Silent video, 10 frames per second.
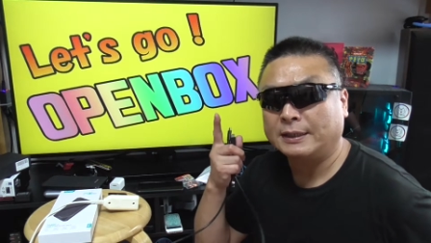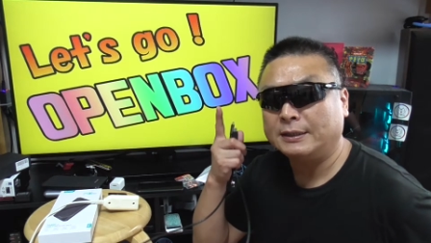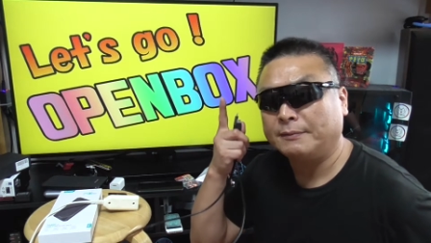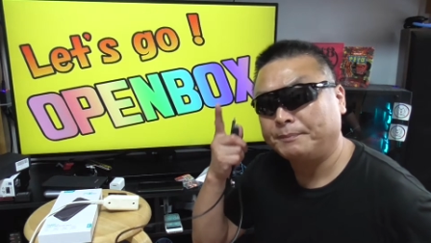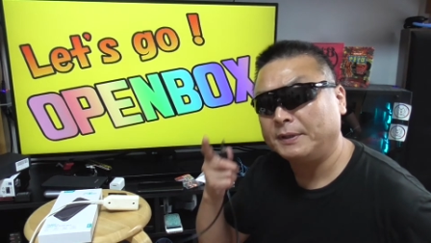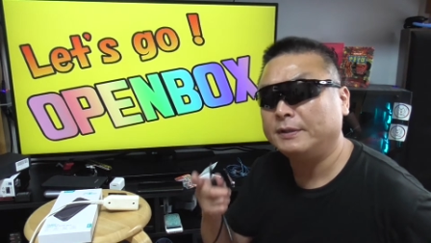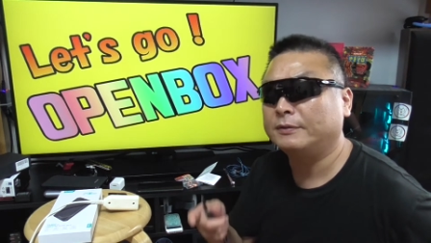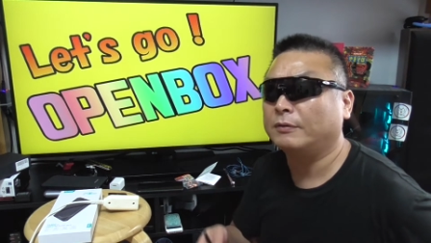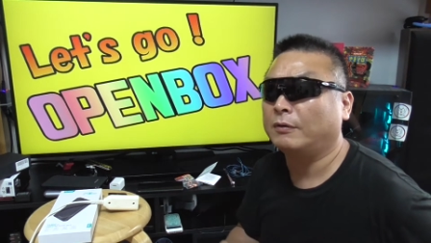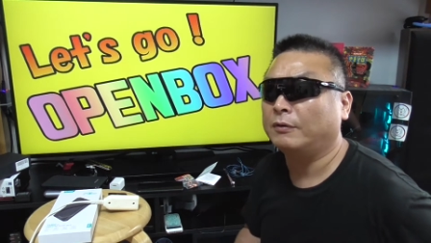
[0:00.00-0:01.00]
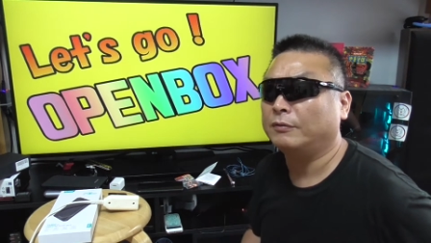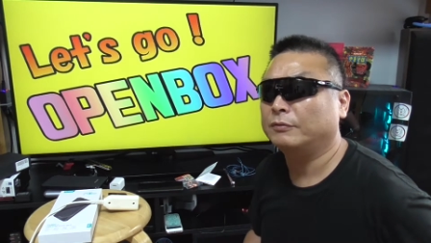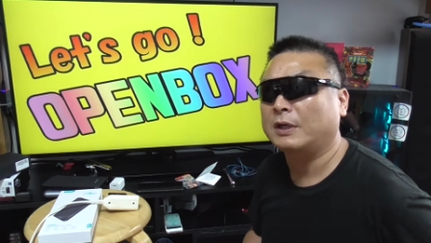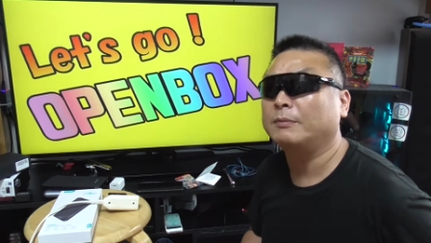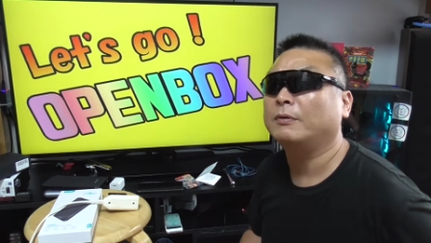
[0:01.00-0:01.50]
先にピンと
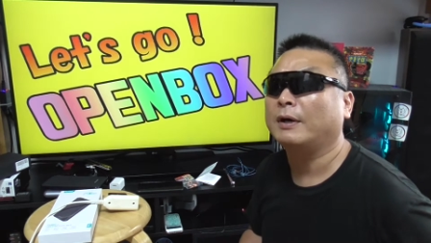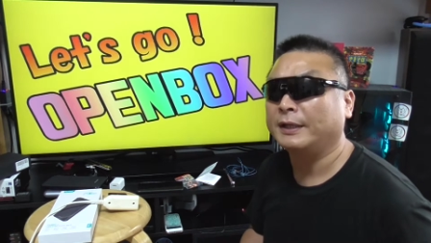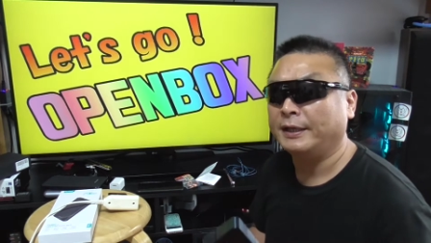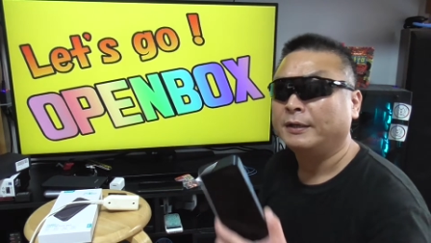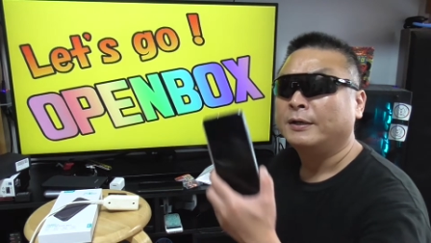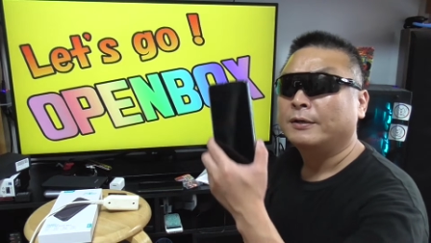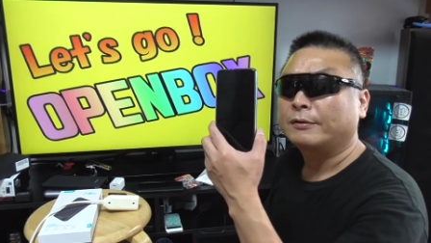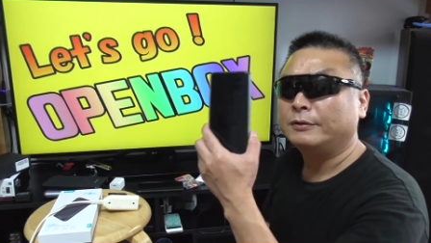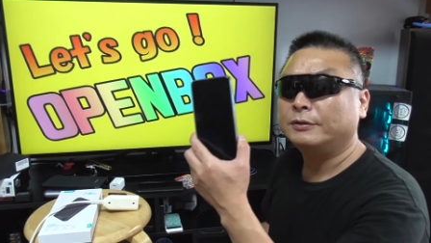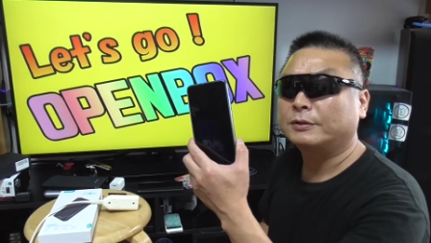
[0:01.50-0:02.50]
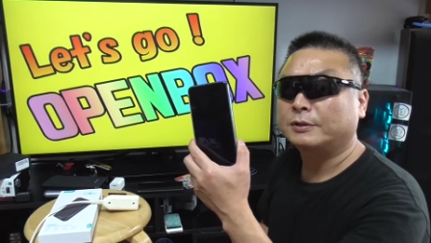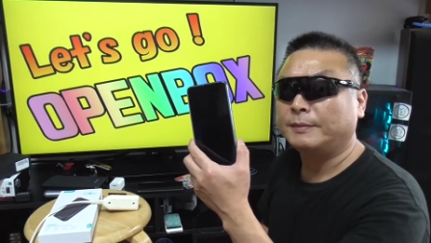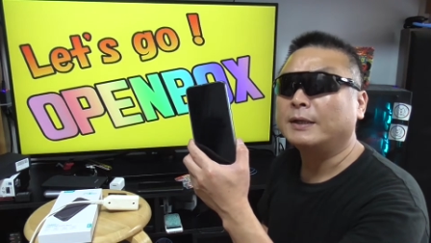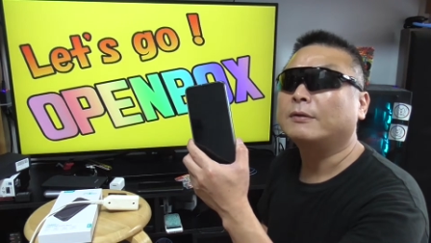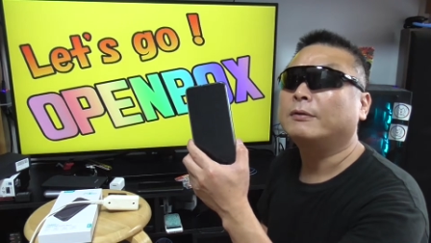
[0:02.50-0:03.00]
浮かぶのがねこういう
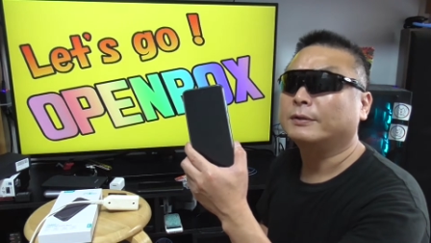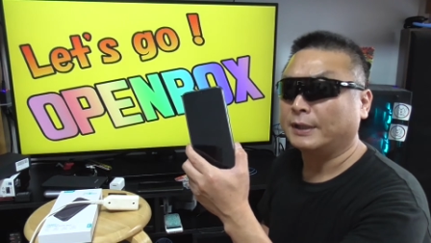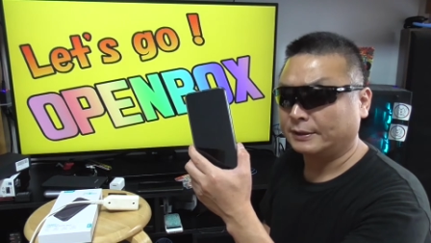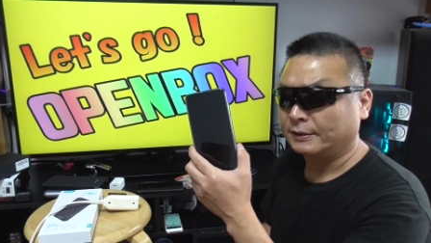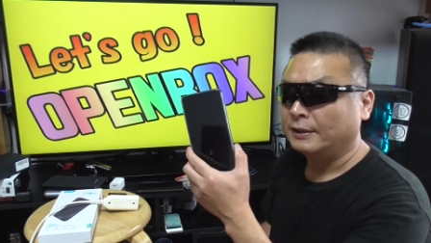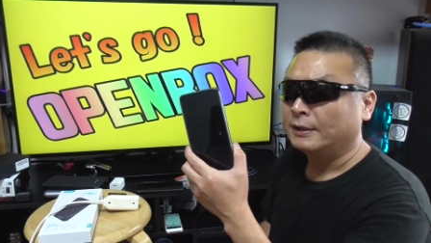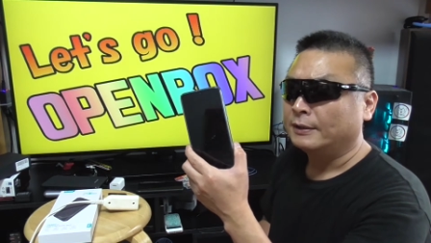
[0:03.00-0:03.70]
スマートフォンです